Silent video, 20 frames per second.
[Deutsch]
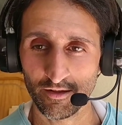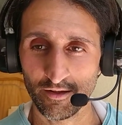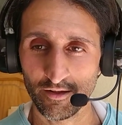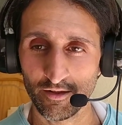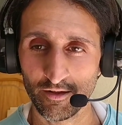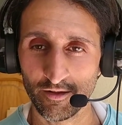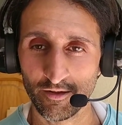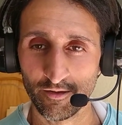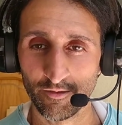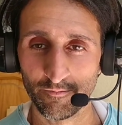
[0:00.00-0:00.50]

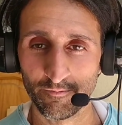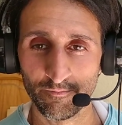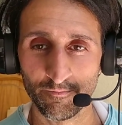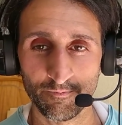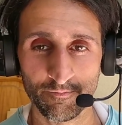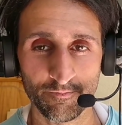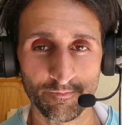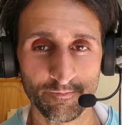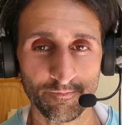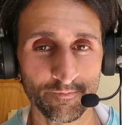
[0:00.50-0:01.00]

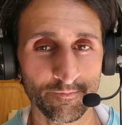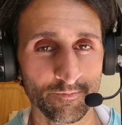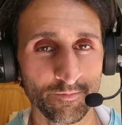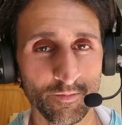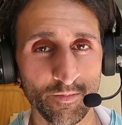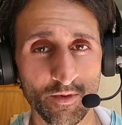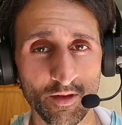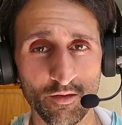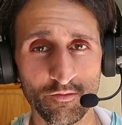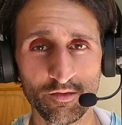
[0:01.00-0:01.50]
Ähm,
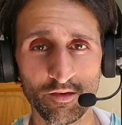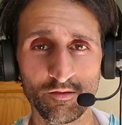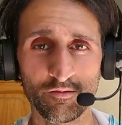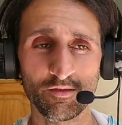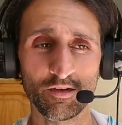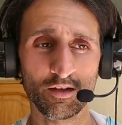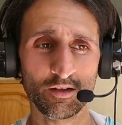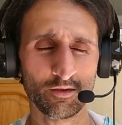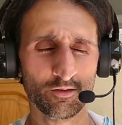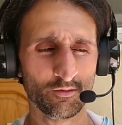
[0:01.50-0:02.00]
auf
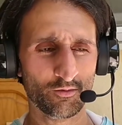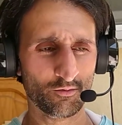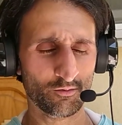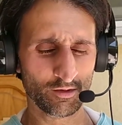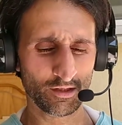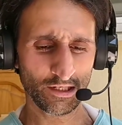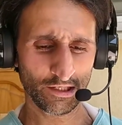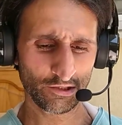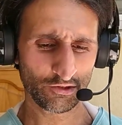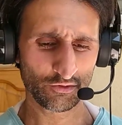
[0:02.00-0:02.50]
jeden Fall
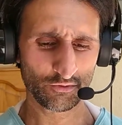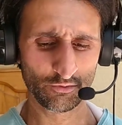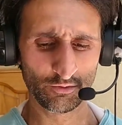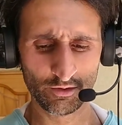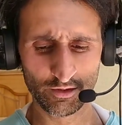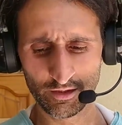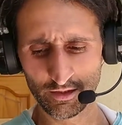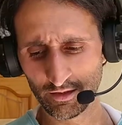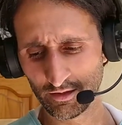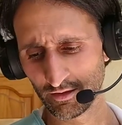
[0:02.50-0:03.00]
Corona
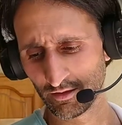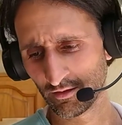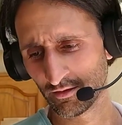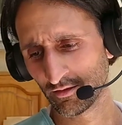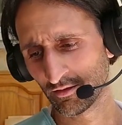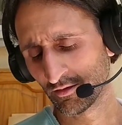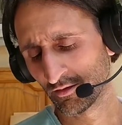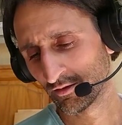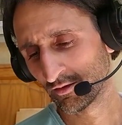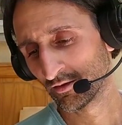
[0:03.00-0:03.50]
geschuldet.